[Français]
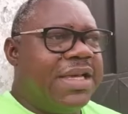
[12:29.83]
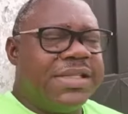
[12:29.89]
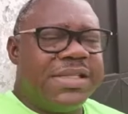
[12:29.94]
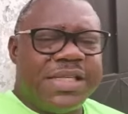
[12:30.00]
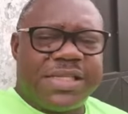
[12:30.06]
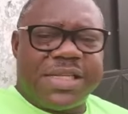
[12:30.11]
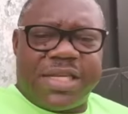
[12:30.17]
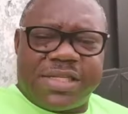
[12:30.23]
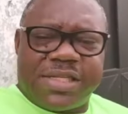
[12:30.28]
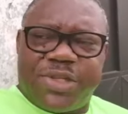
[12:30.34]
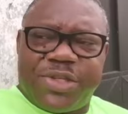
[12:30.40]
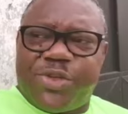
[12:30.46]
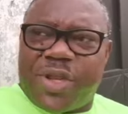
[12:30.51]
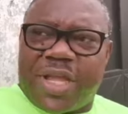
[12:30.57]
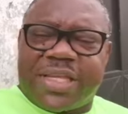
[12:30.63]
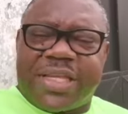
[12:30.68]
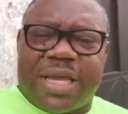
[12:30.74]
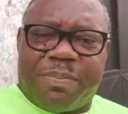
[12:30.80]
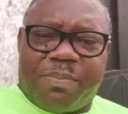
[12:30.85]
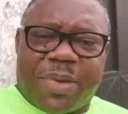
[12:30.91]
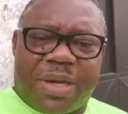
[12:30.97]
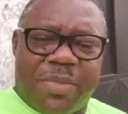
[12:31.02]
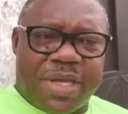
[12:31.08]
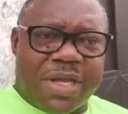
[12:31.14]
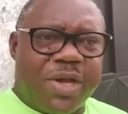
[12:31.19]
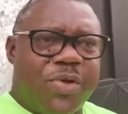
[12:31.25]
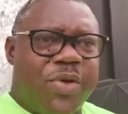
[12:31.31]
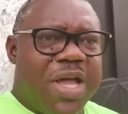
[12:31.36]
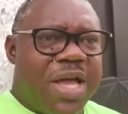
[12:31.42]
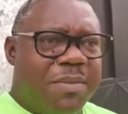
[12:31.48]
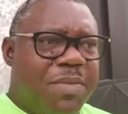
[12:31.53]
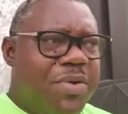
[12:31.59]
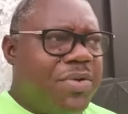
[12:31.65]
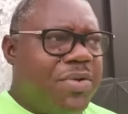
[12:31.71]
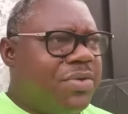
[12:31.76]
Si c'est ce Dieu-là qui a permis que le
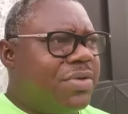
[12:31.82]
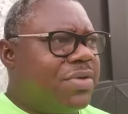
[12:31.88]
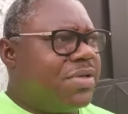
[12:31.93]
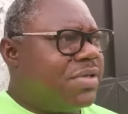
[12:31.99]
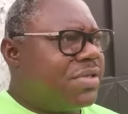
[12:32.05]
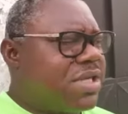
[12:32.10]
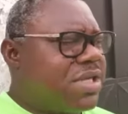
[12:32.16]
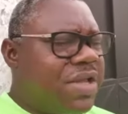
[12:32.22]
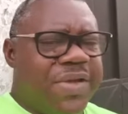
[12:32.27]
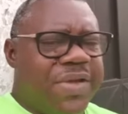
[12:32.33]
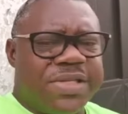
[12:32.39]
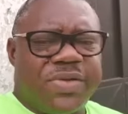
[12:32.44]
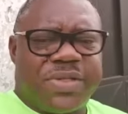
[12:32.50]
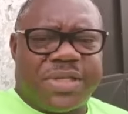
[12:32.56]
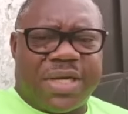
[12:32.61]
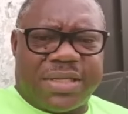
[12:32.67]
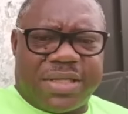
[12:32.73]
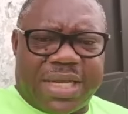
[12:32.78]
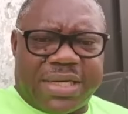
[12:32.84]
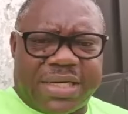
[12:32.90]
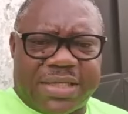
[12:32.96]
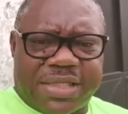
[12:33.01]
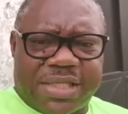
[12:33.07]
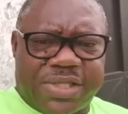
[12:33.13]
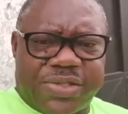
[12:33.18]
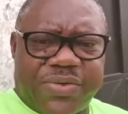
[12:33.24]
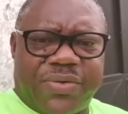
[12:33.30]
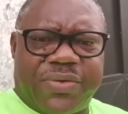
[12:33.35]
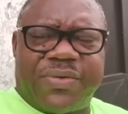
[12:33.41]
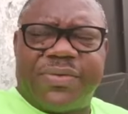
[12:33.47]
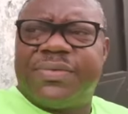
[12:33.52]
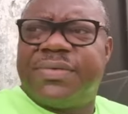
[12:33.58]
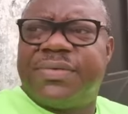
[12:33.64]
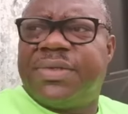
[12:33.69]
Gabon traverse le temps de la transition,